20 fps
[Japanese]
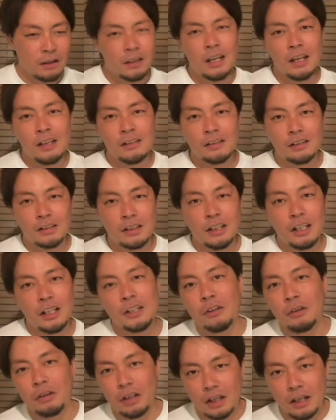原付きで
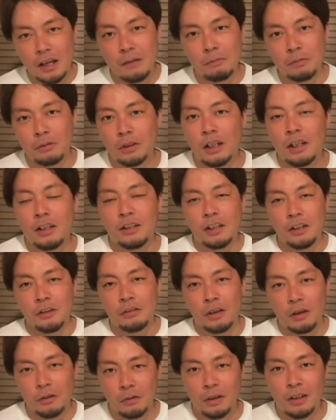一人でキャンプとか行って
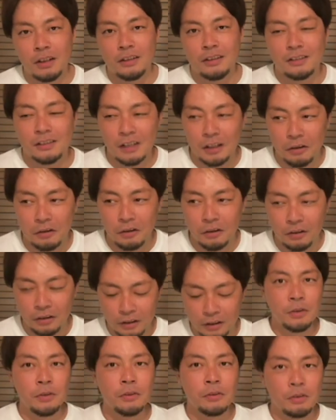るような子なんですけど、
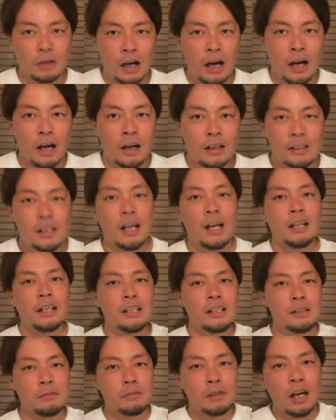その子が、じゃあ
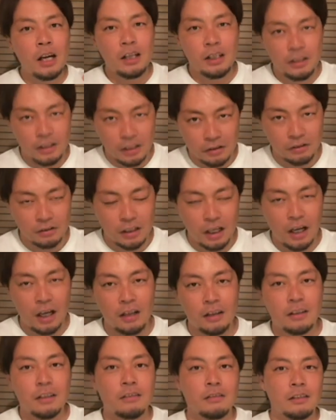私迎えに行ってくるか
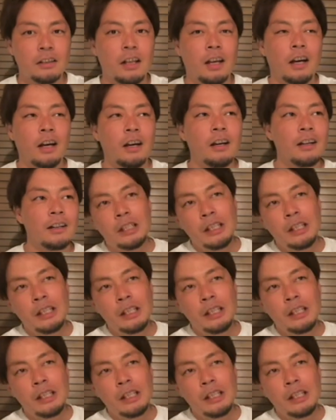らって言って、